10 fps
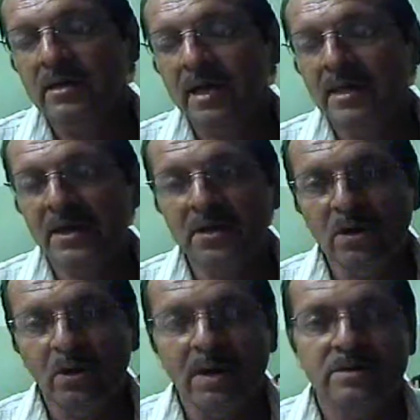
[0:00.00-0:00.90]
calendario
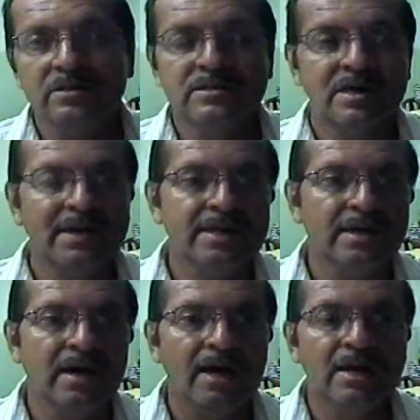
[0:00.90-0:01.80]
de juego se va a
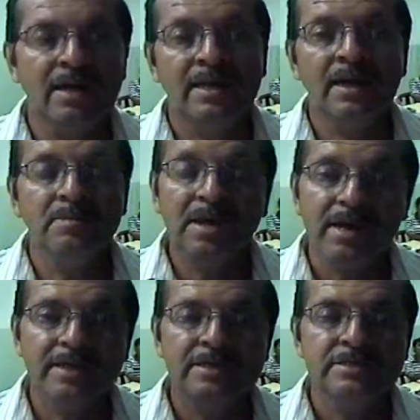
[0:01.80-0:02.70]
entregar el día
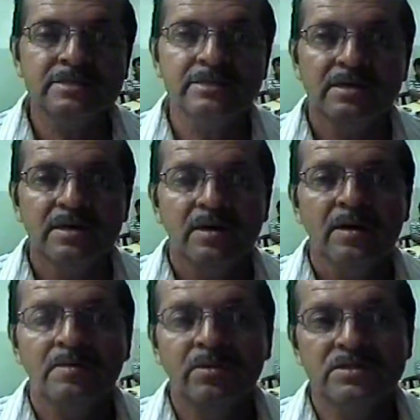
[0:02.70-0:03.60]
viernes,
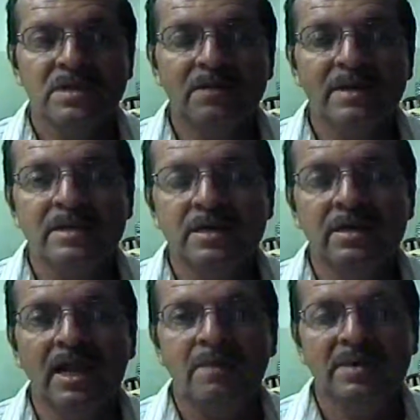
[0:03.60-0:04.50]
posiblemente
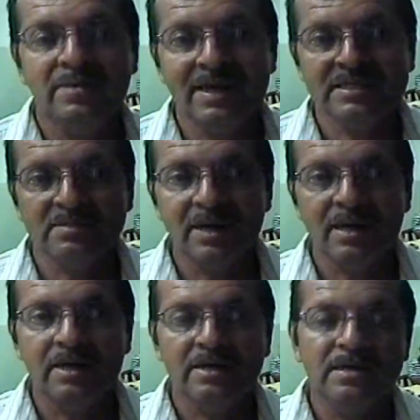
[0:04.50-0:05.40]
de la primera
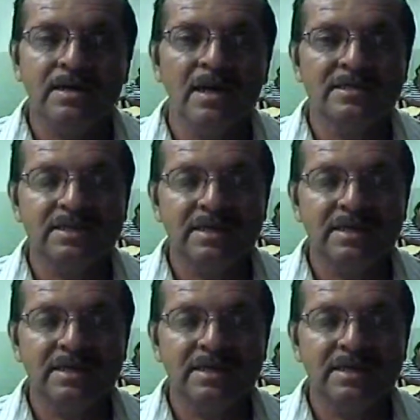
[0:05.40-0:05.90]
semana y la